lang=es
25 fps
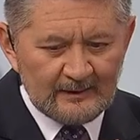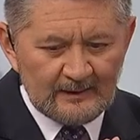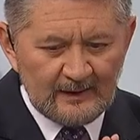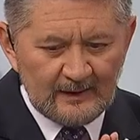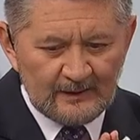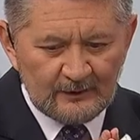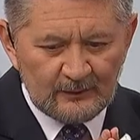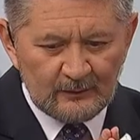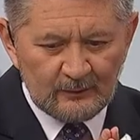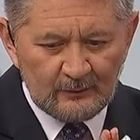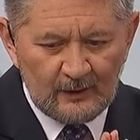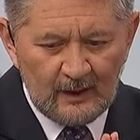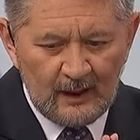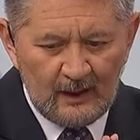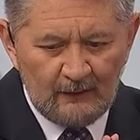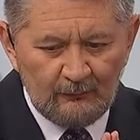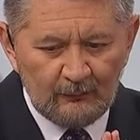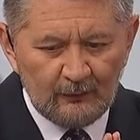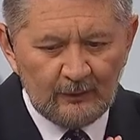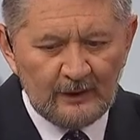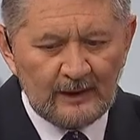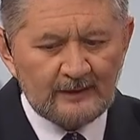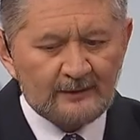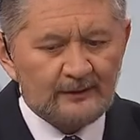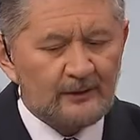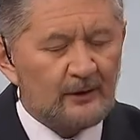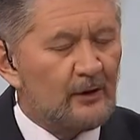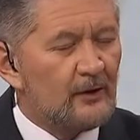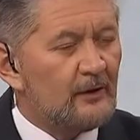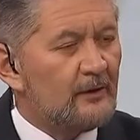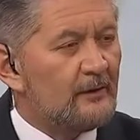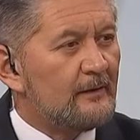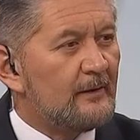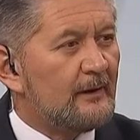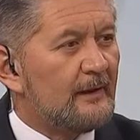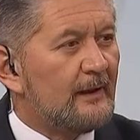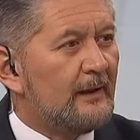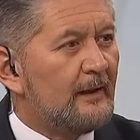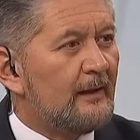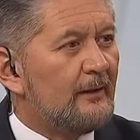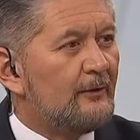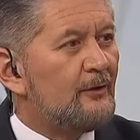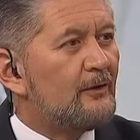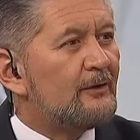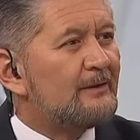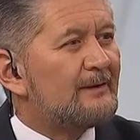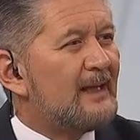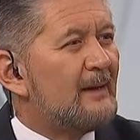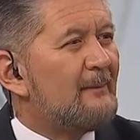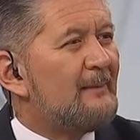es una fundación eh,
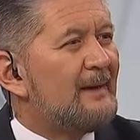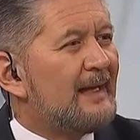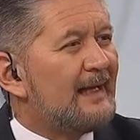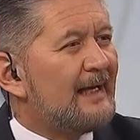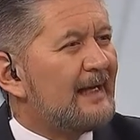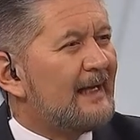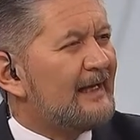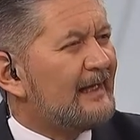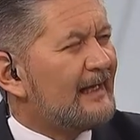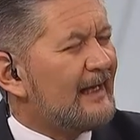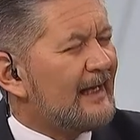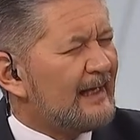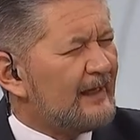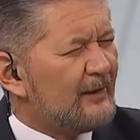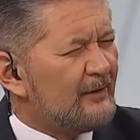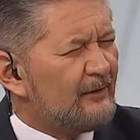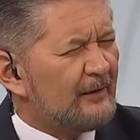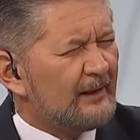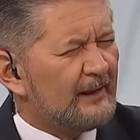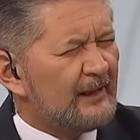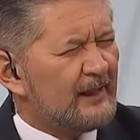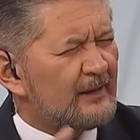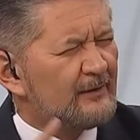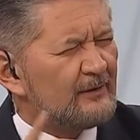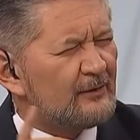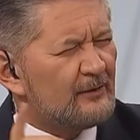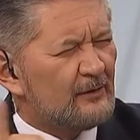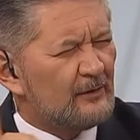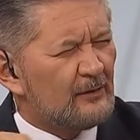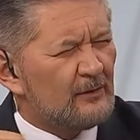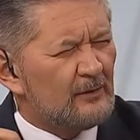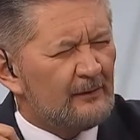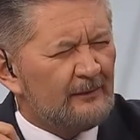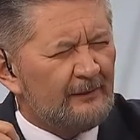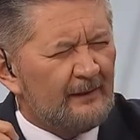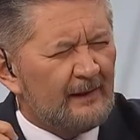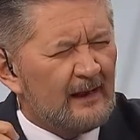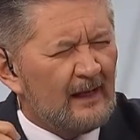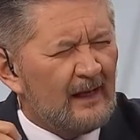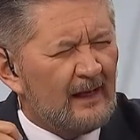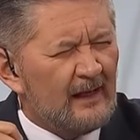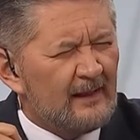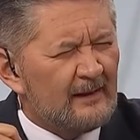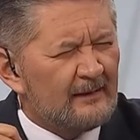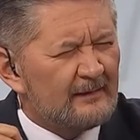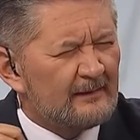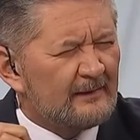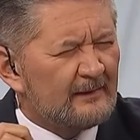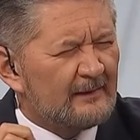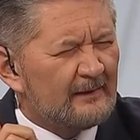norteamericana que creo que nació a
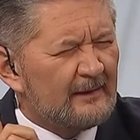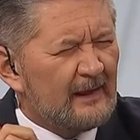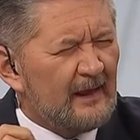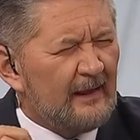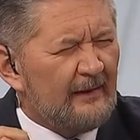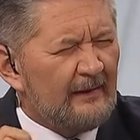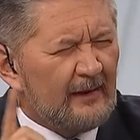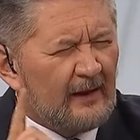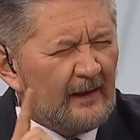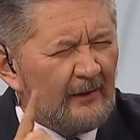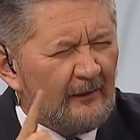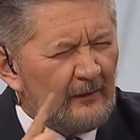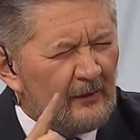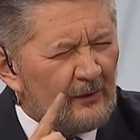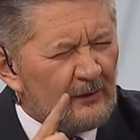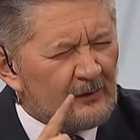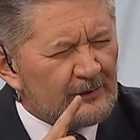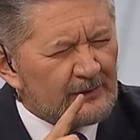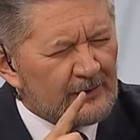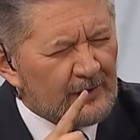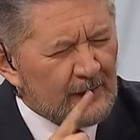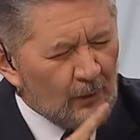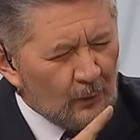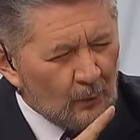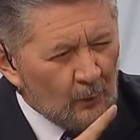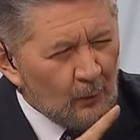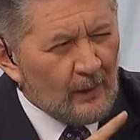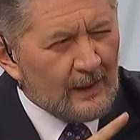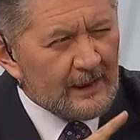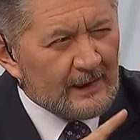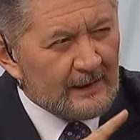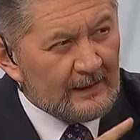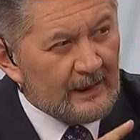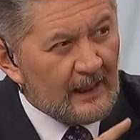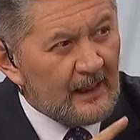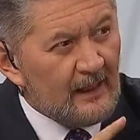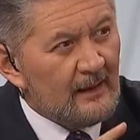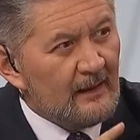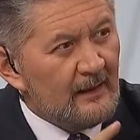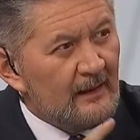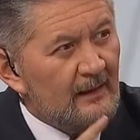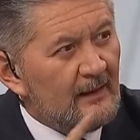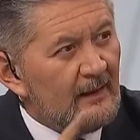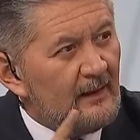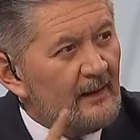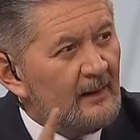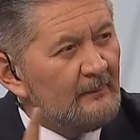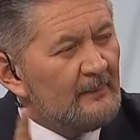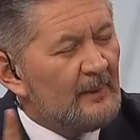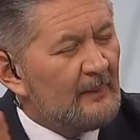finales de la década de los 50. años
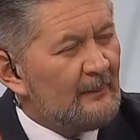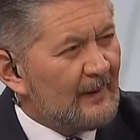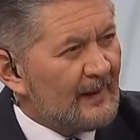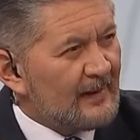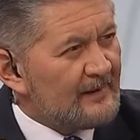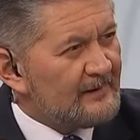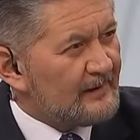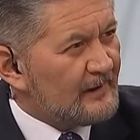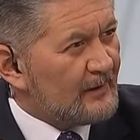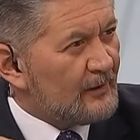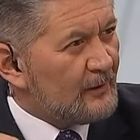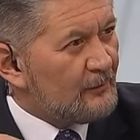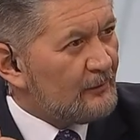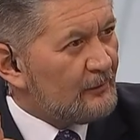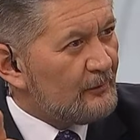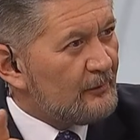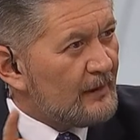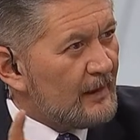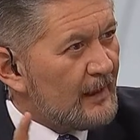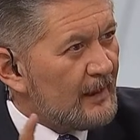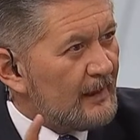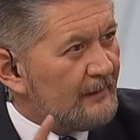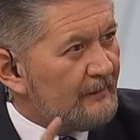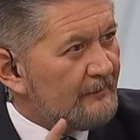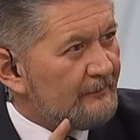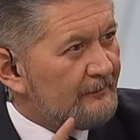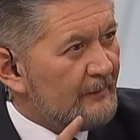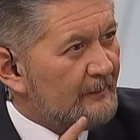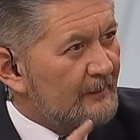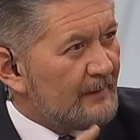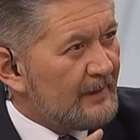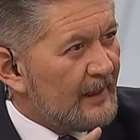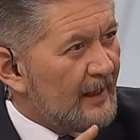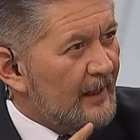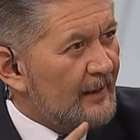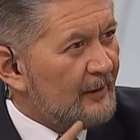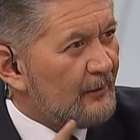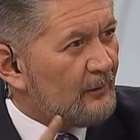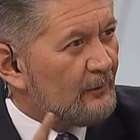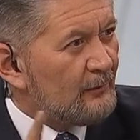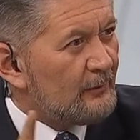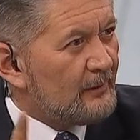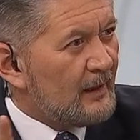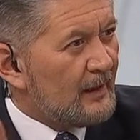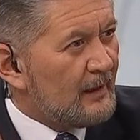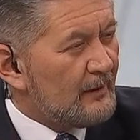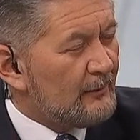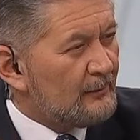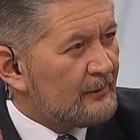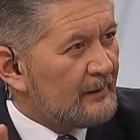me parece con una familiar o
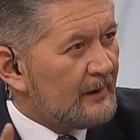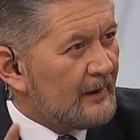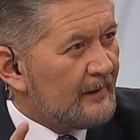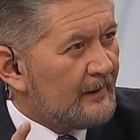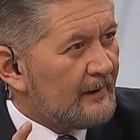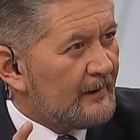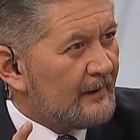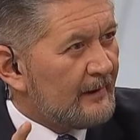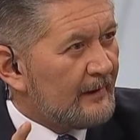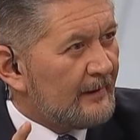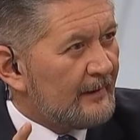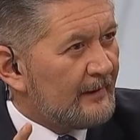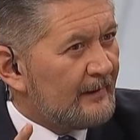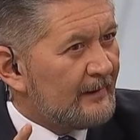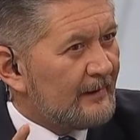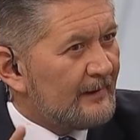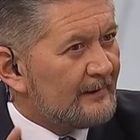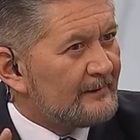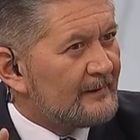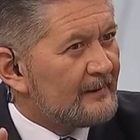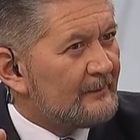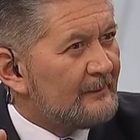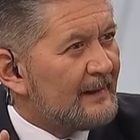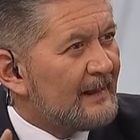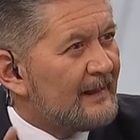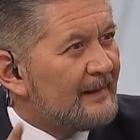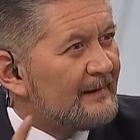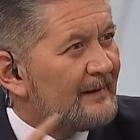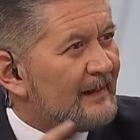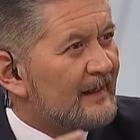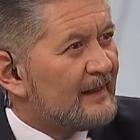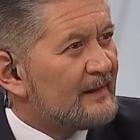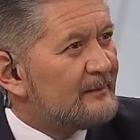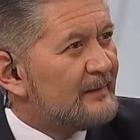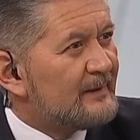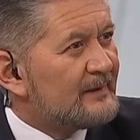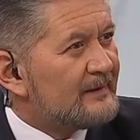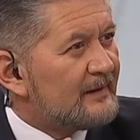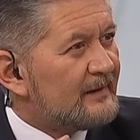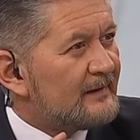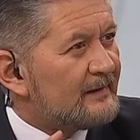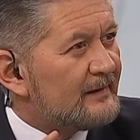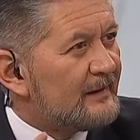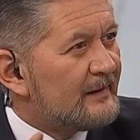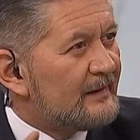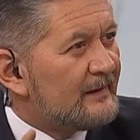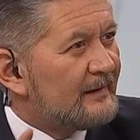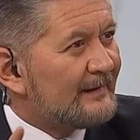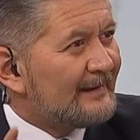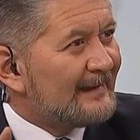una, una de las hermanas del
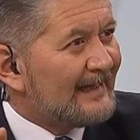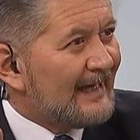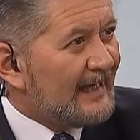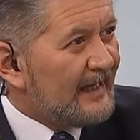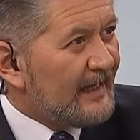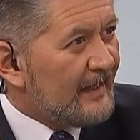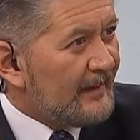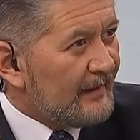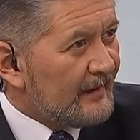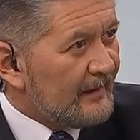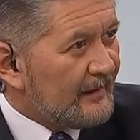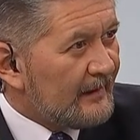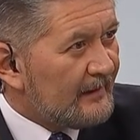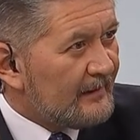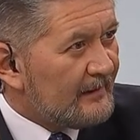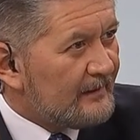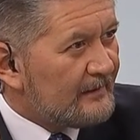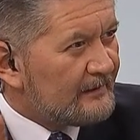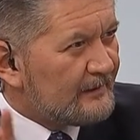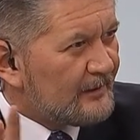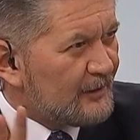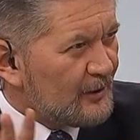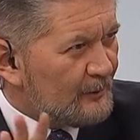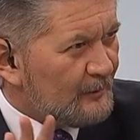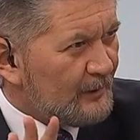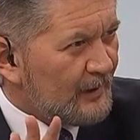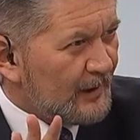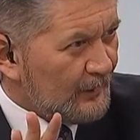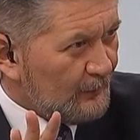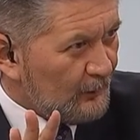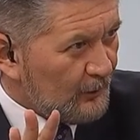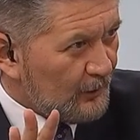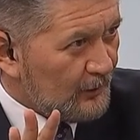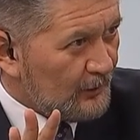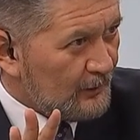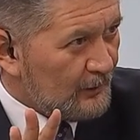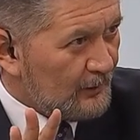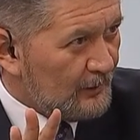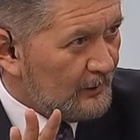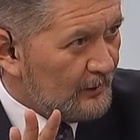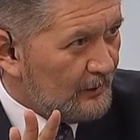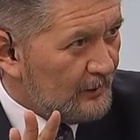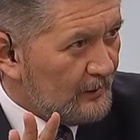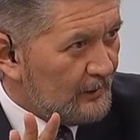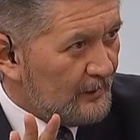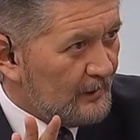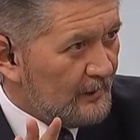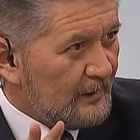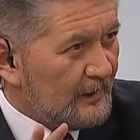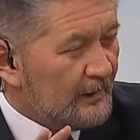expresidente Kennedy, si no me equivoco.
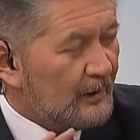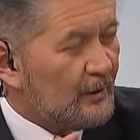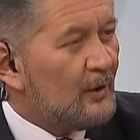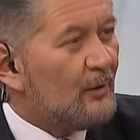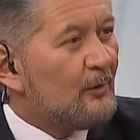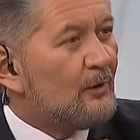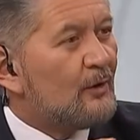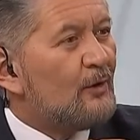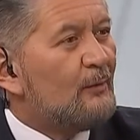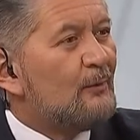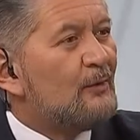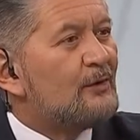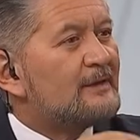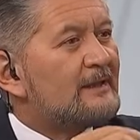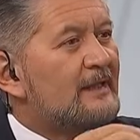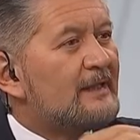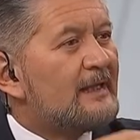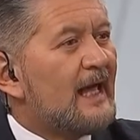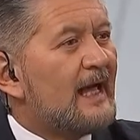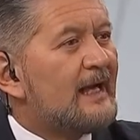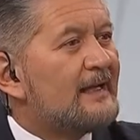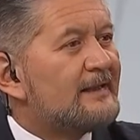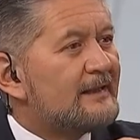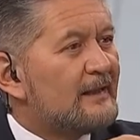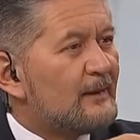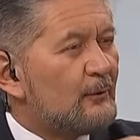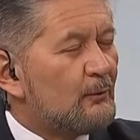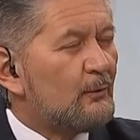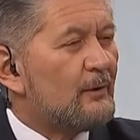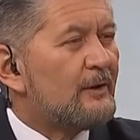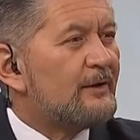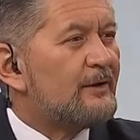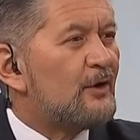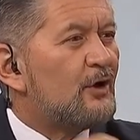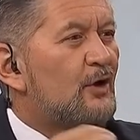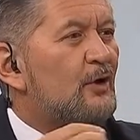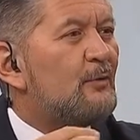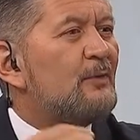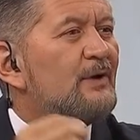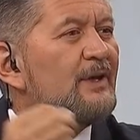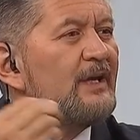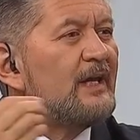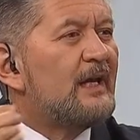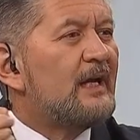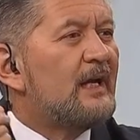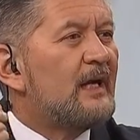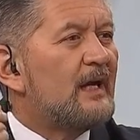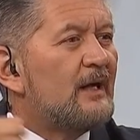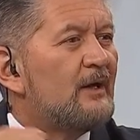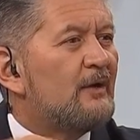Sí, ¿Cómo, eh, se da ese encuentro? ¿Cómo
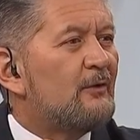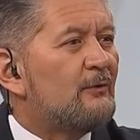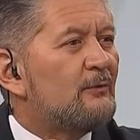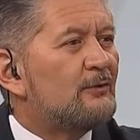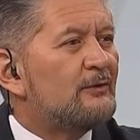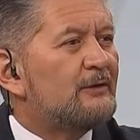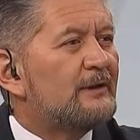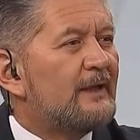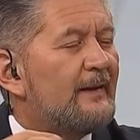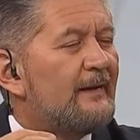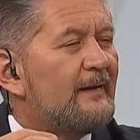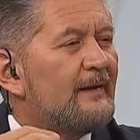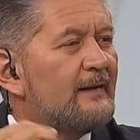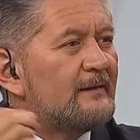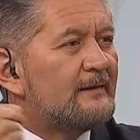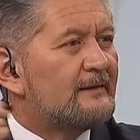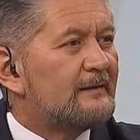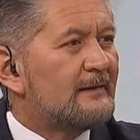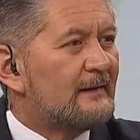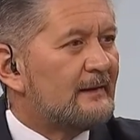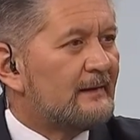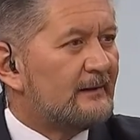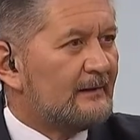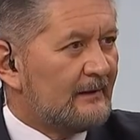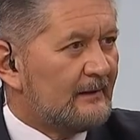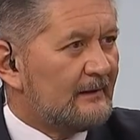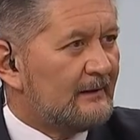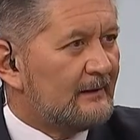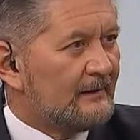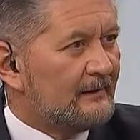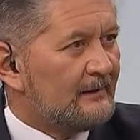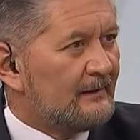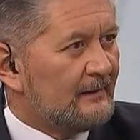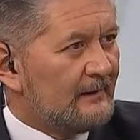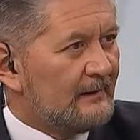llega ustedes eh,